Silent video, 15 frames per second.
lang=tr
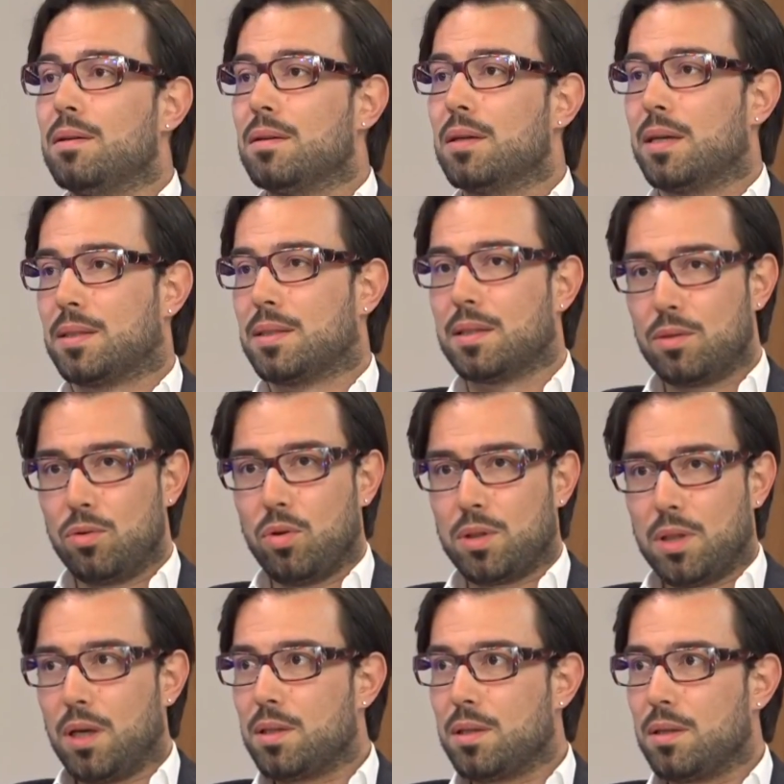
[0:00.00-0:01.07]
ya sarı
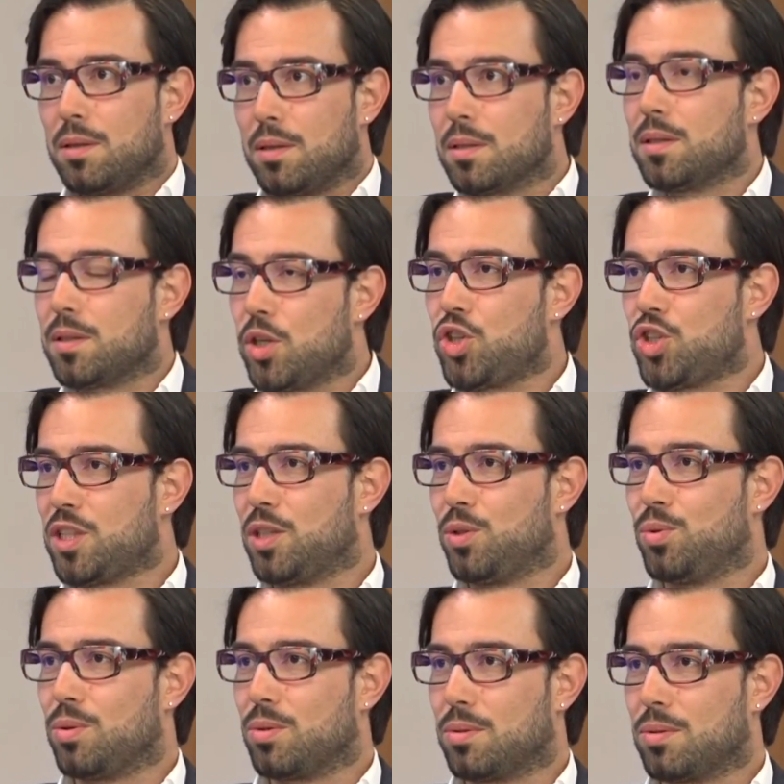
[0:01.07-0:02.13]
nokta hastalığı nasıl teşhis
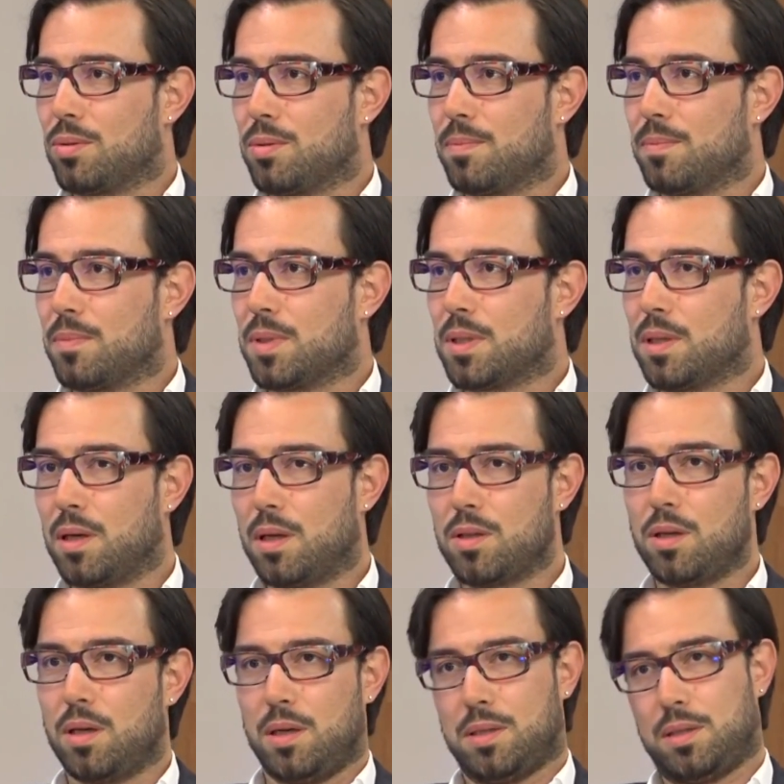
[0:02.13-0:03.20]
ediyoruz? Evet.
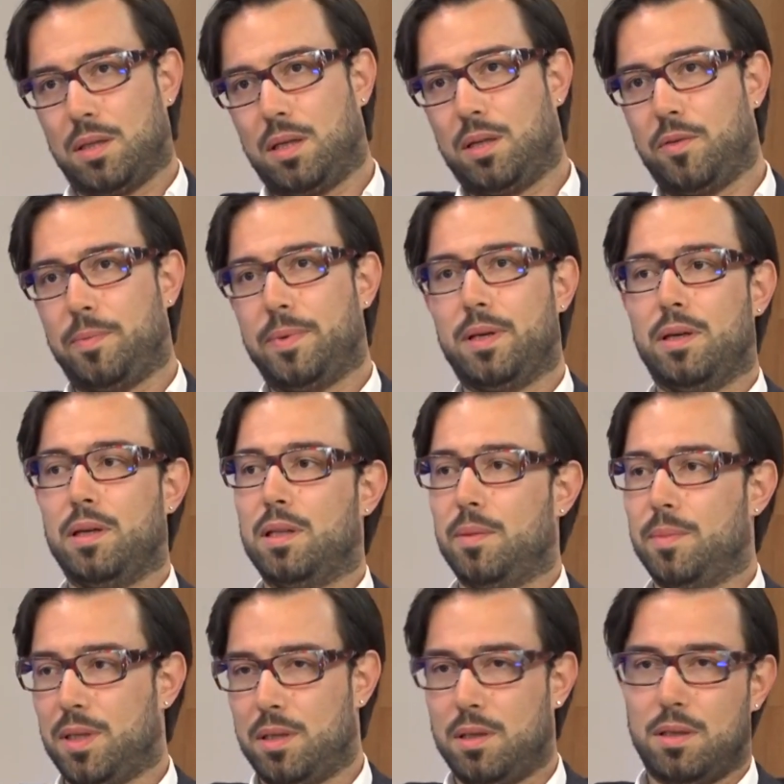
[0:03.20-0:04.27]
Sadece hasta erip eline
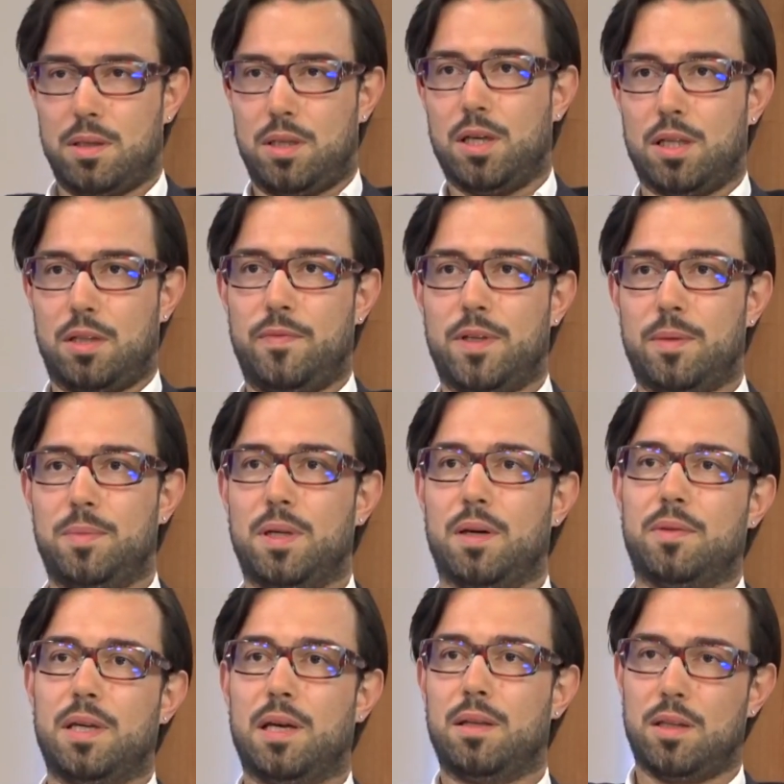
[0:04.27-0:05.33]
bir kağıt verip ya
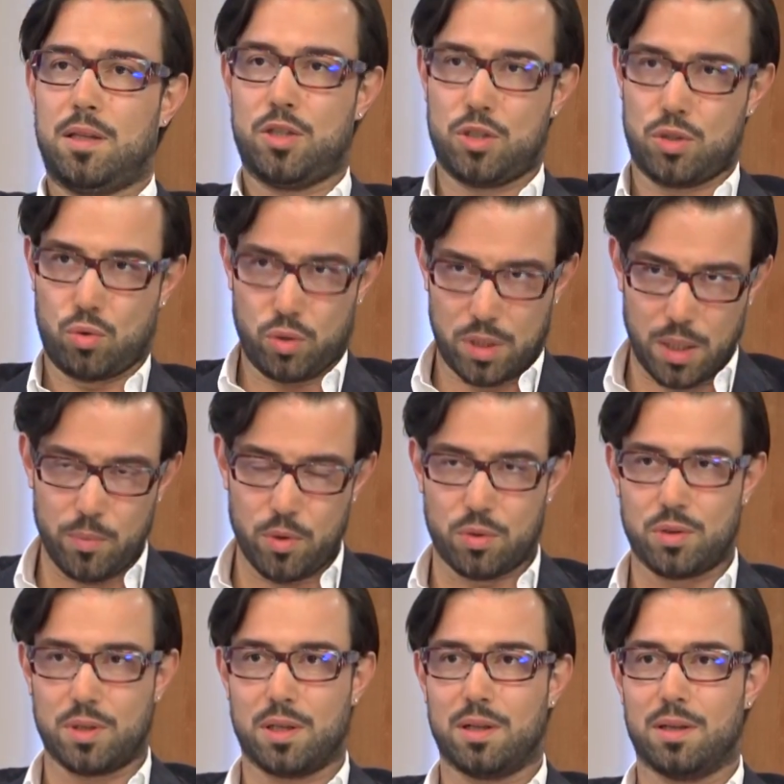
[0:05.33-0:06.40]
kendine teşhis koy Git bak
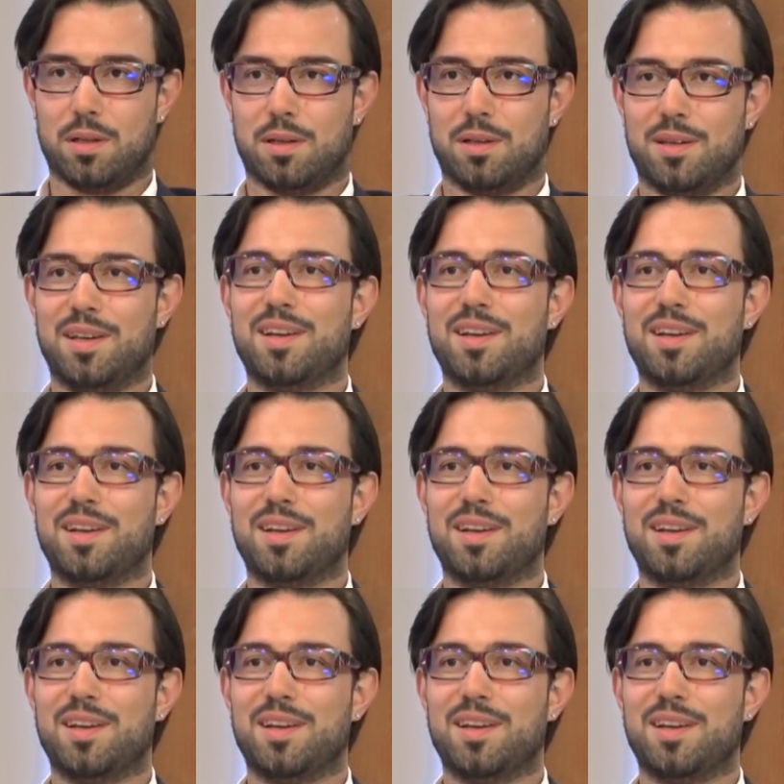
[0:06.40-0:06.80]
bakayım herhalde. buzdolabının